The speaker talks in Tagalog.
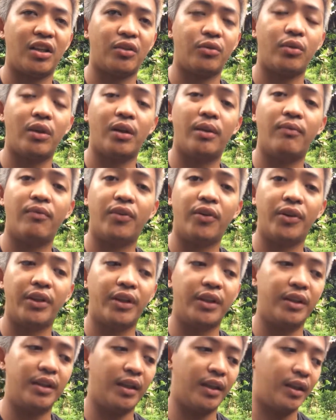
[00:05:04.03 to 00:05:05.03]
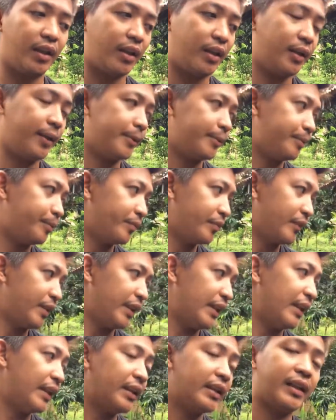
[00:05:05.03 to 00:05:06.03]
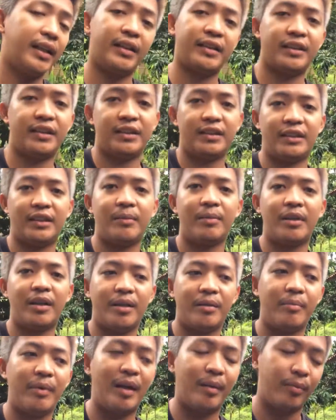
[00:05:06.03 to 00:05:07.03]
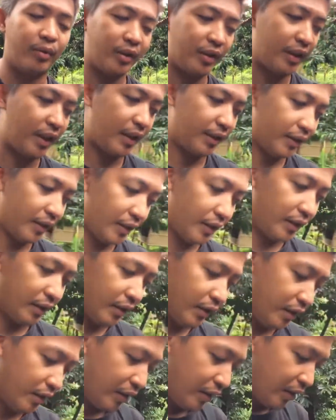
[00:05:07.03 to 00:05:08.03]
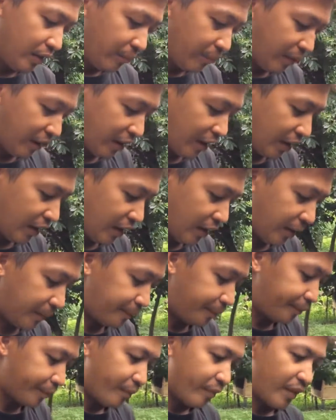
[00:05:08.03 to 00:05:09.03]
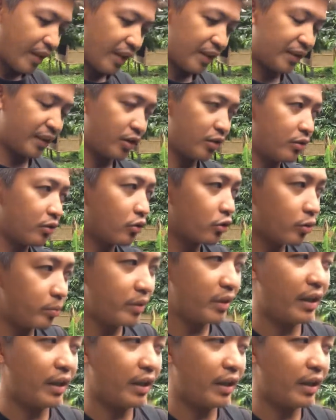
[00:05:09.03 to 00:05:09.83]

to avoid uh, illness sa mga baboy natin para kasi yung dumi